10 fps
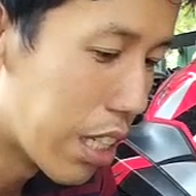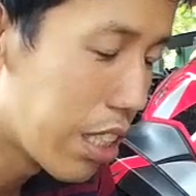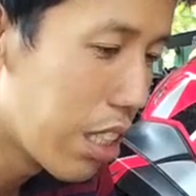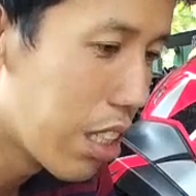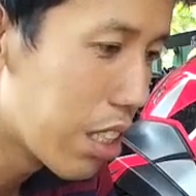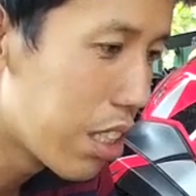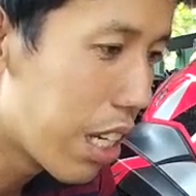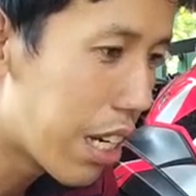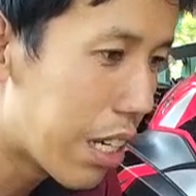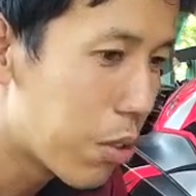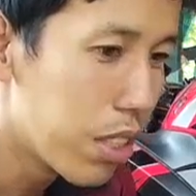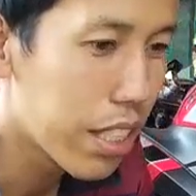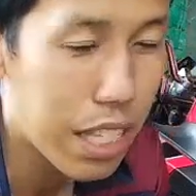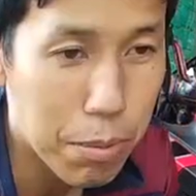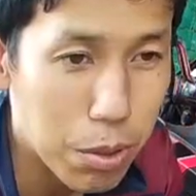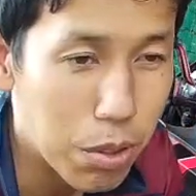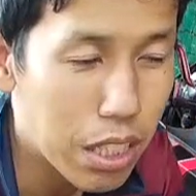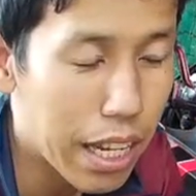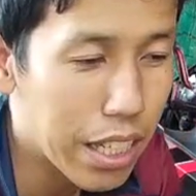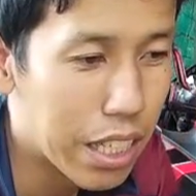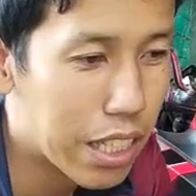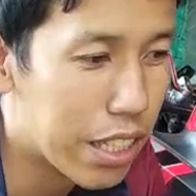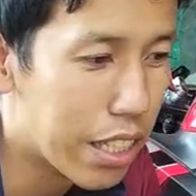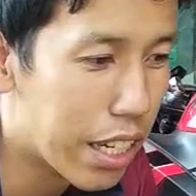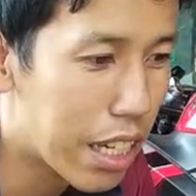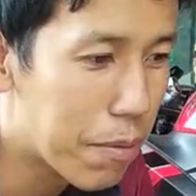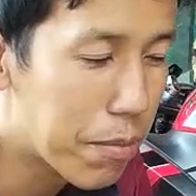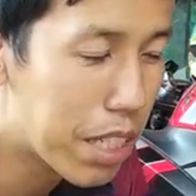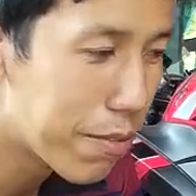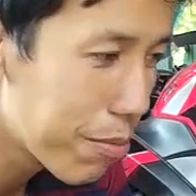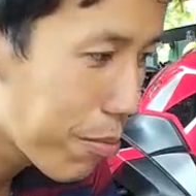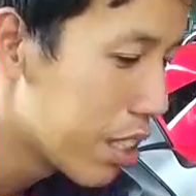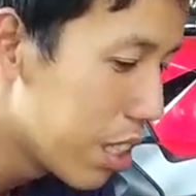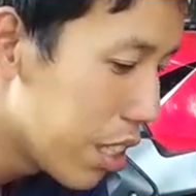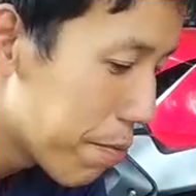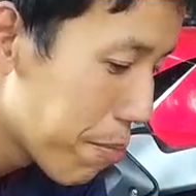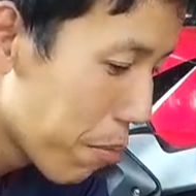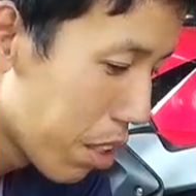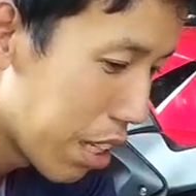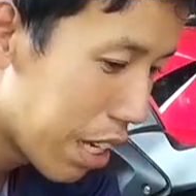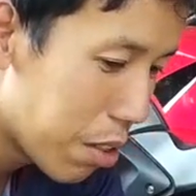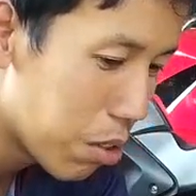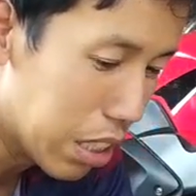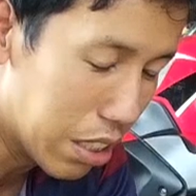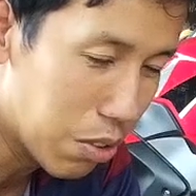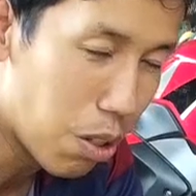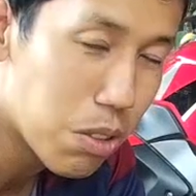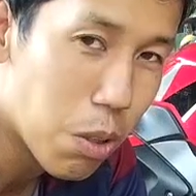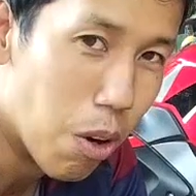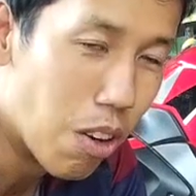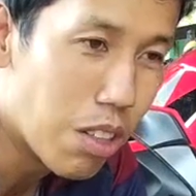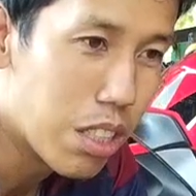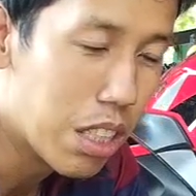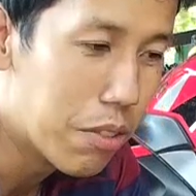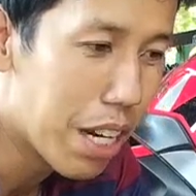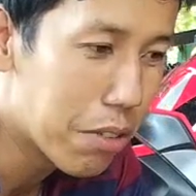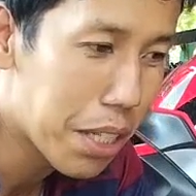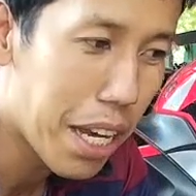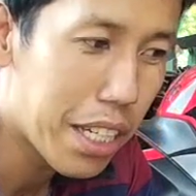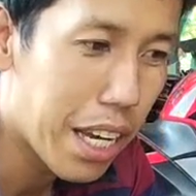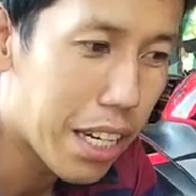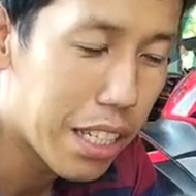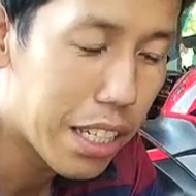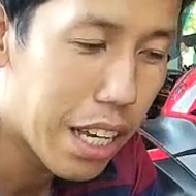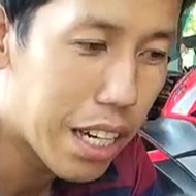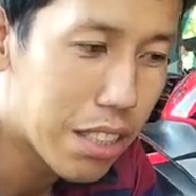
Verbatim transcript: ที่ที่หลายๆคนยังสับสนกันนะครับนะทีนี้ถ้าเราเกิดซ้อน 2 หรือว่าเราใช้งานในการ